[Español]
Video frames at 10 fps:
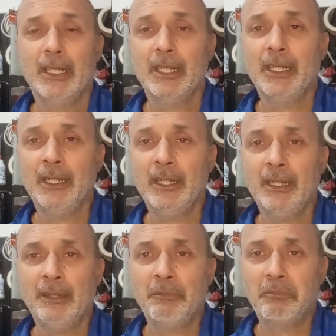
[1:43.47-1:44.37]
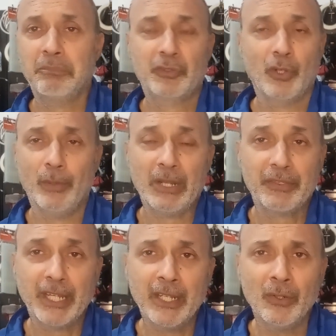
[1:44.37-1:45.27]
y sobre
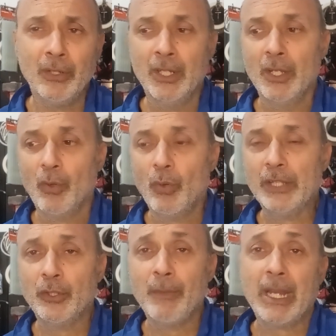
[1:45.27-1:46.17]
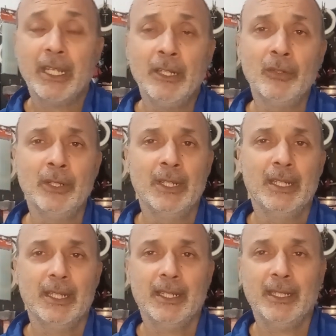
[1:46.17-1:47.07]
cero cuando imagino
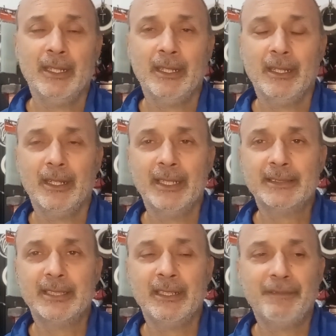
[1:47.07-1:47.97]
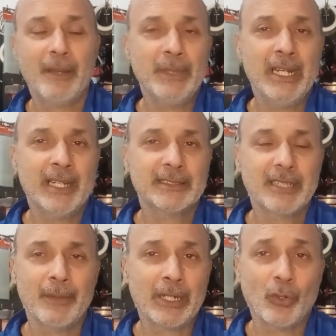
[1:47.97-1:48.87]
este familiar
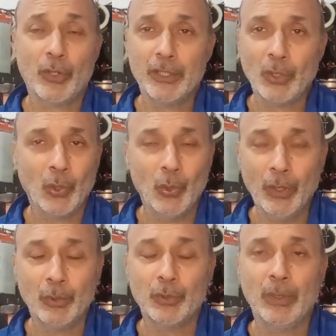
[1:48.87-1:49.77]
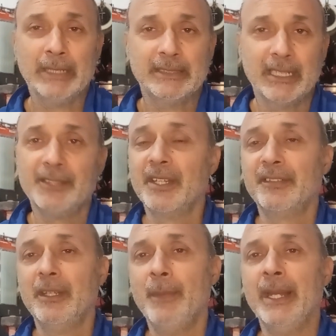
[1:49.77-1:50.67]
estaba recogiendo los huevos durante esa
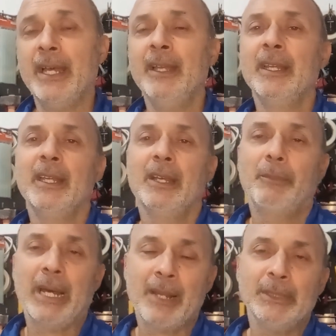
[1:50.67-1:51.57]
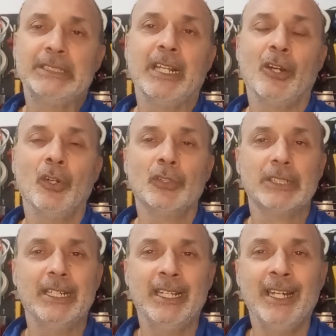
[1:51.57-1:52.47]
semana para
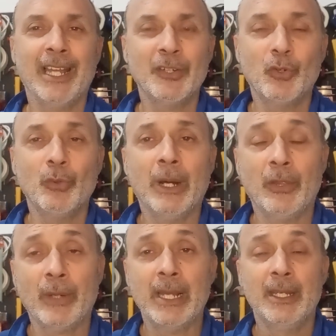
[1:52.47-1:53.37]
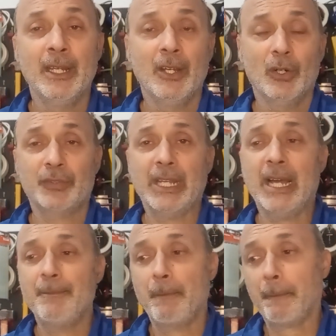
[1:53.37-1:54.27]
meterlos en la incubadora. O
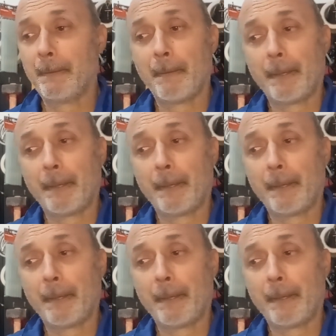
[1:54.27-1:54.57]
sea,